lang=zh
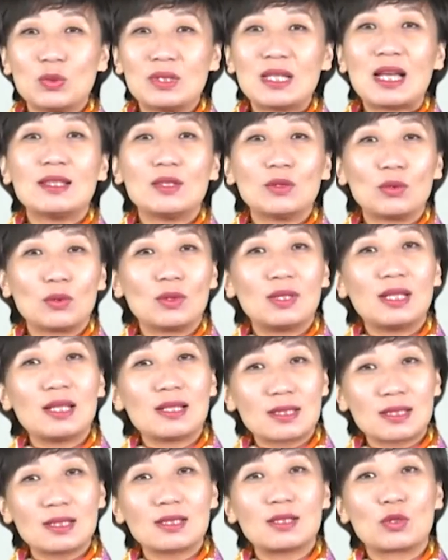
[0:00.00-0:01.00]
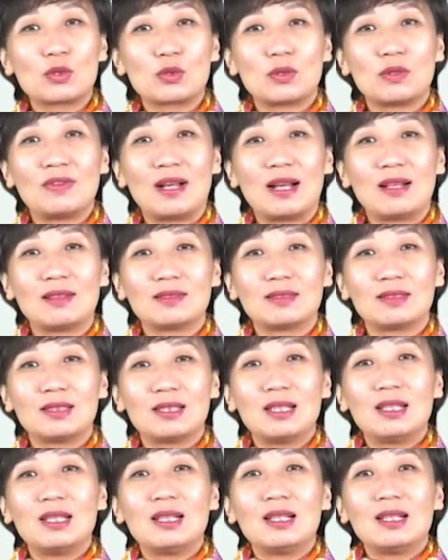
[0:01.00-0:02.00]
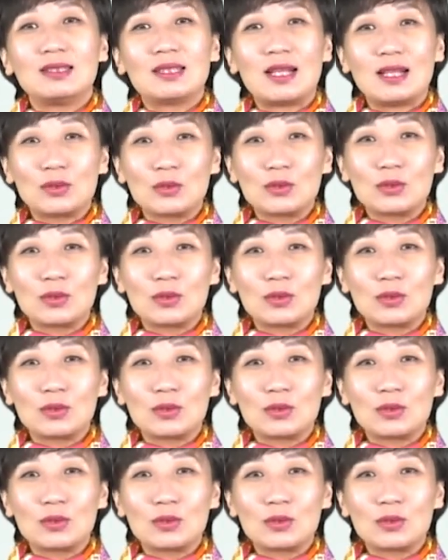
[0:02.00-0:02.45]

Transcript: 家也有过类似的说法。南